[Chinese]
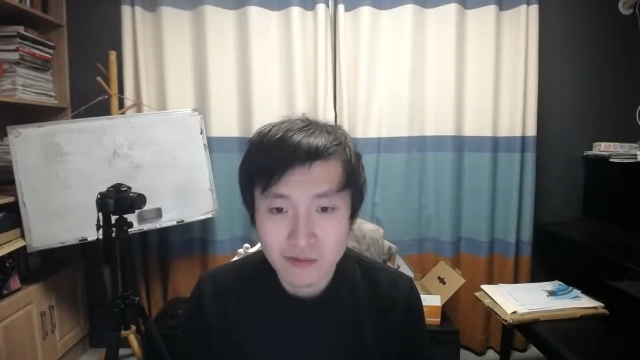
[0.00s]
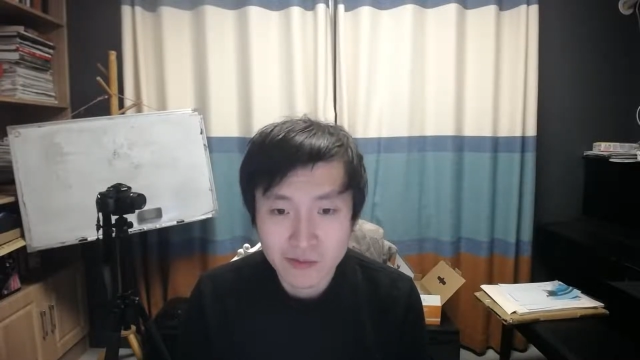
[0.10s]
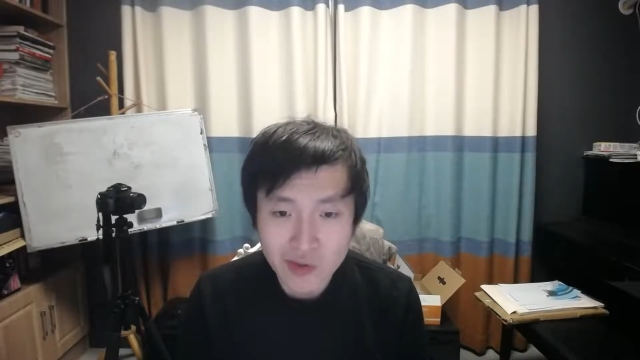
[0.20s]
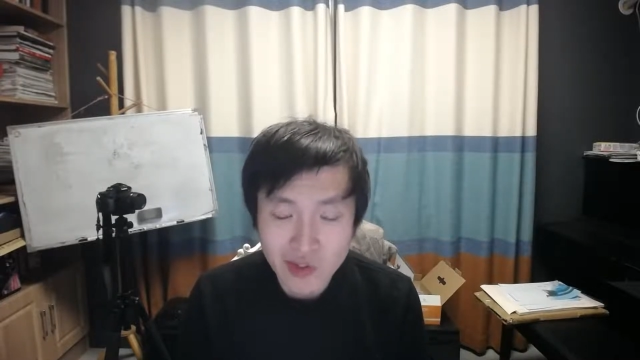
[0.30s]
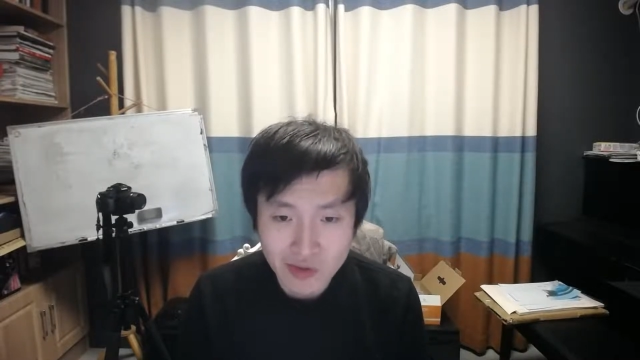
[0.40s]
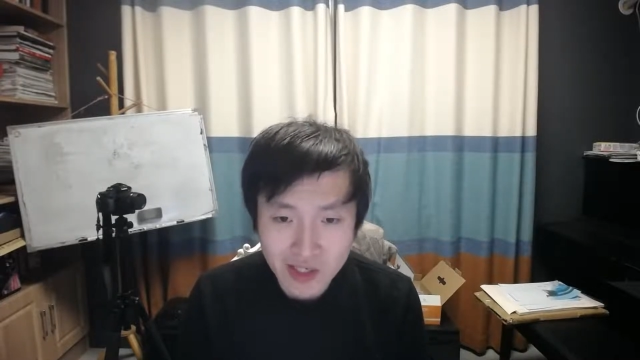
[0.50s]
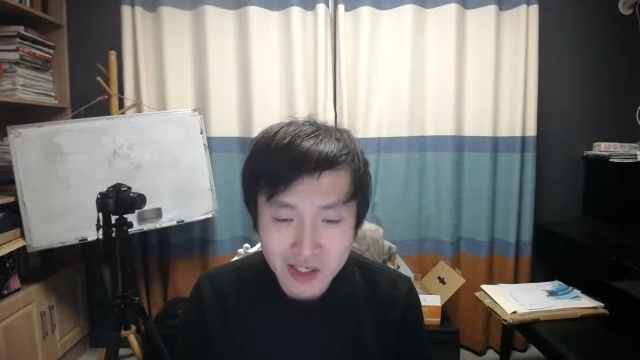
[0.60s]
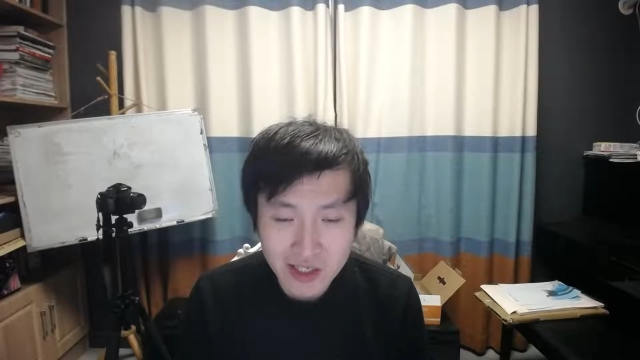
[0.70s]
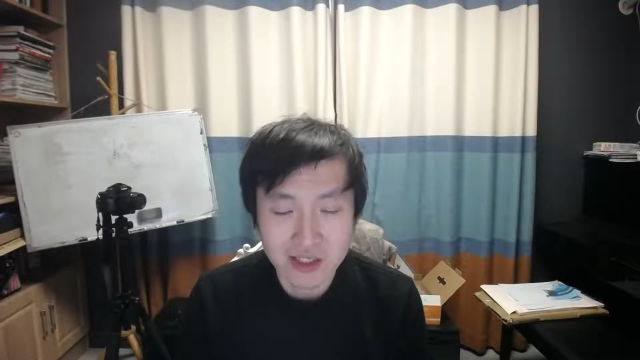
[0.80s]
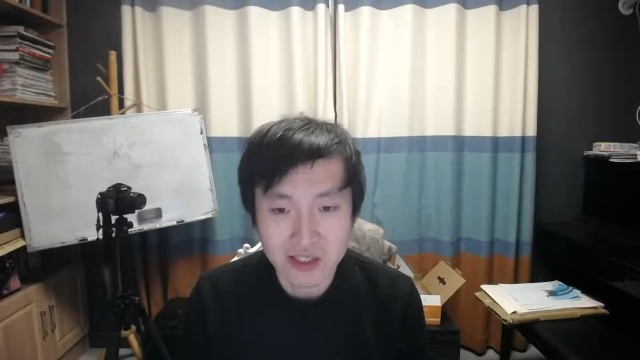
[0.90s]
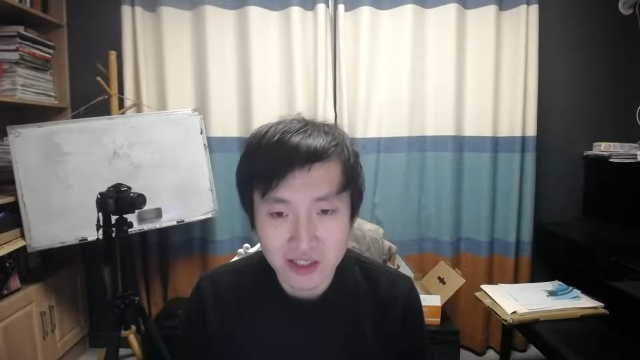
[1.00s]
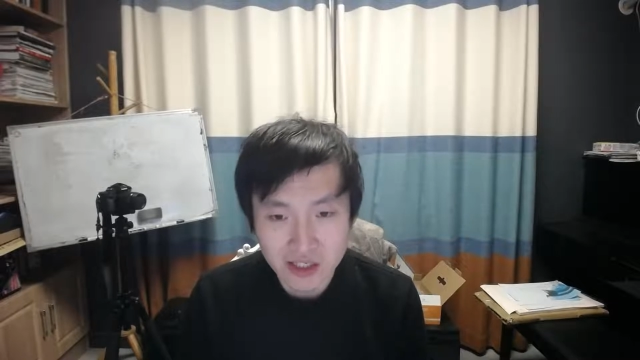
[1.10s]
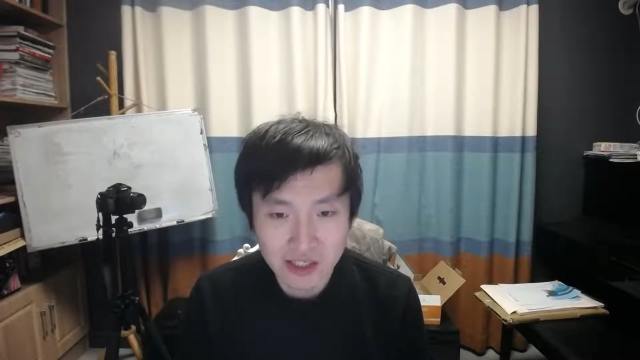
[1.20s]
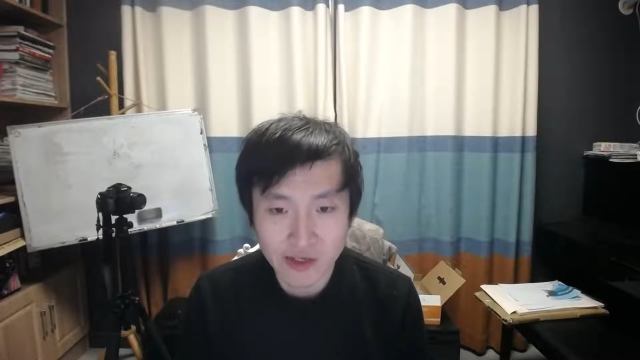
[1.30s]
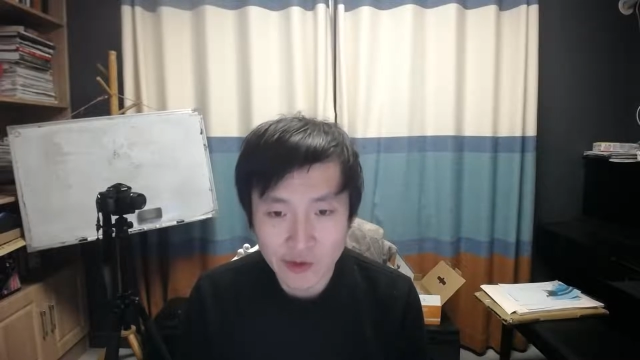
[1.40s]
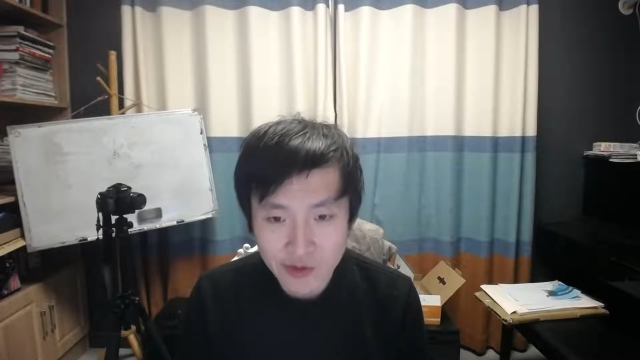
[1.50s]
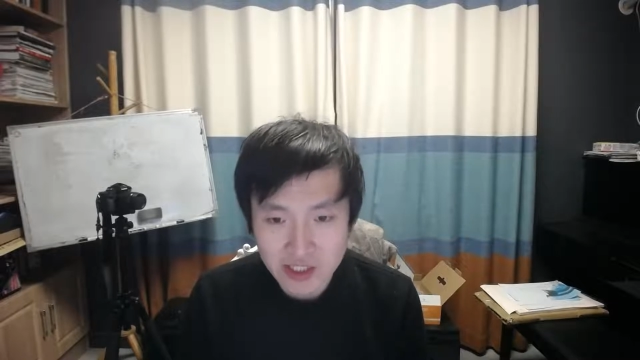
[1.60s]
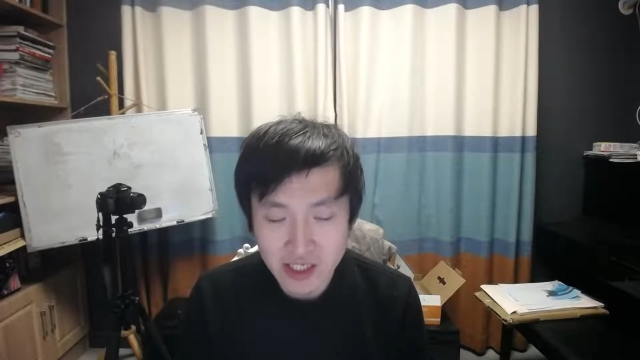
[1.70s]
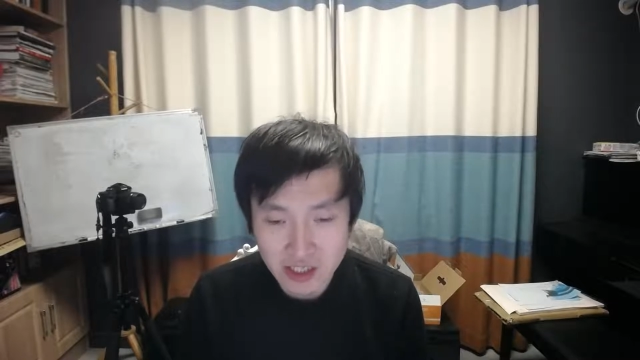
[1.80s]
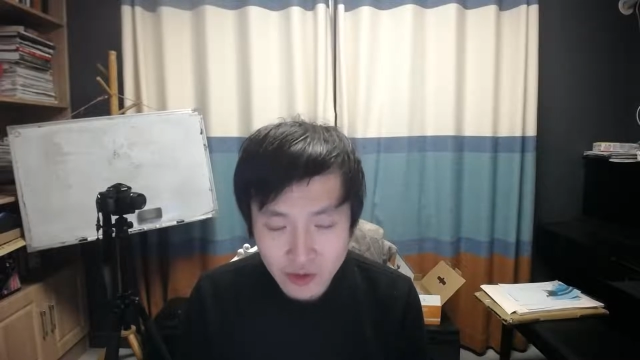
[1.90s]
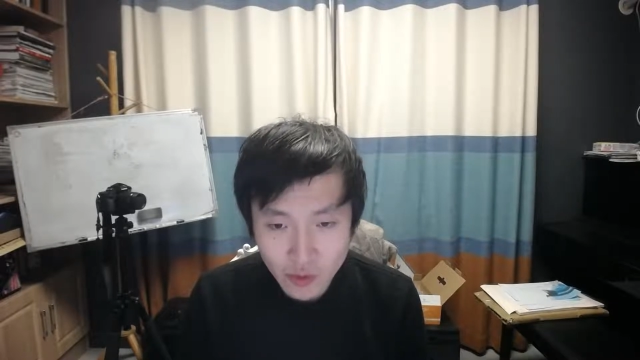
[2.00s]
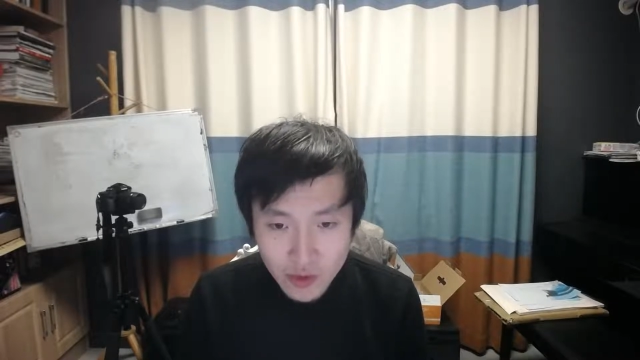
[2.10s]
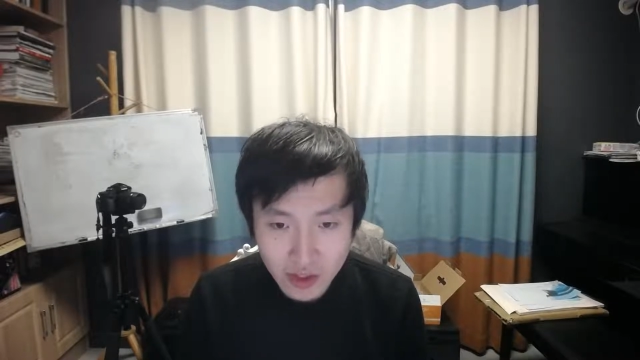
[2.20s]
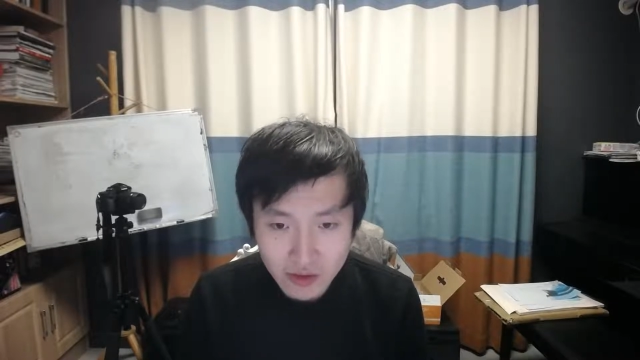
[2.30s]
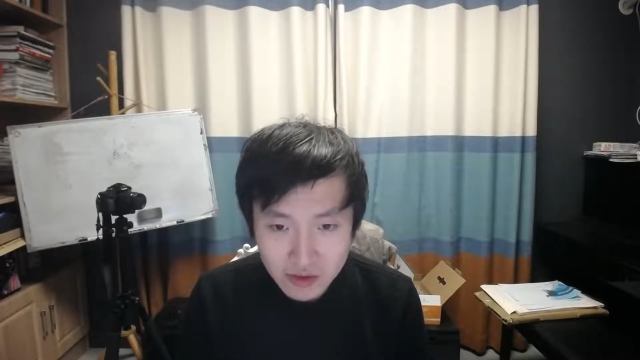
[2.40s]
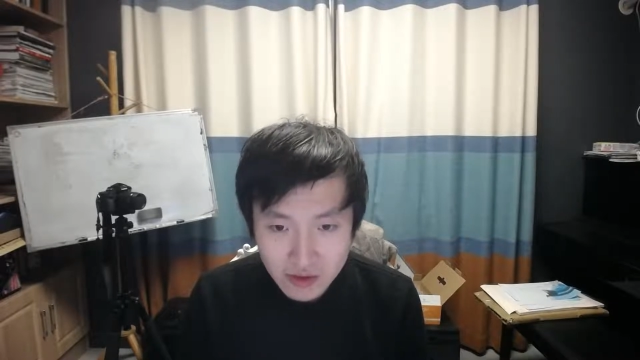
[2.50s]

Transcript: 不同的个体个体与之间的互动。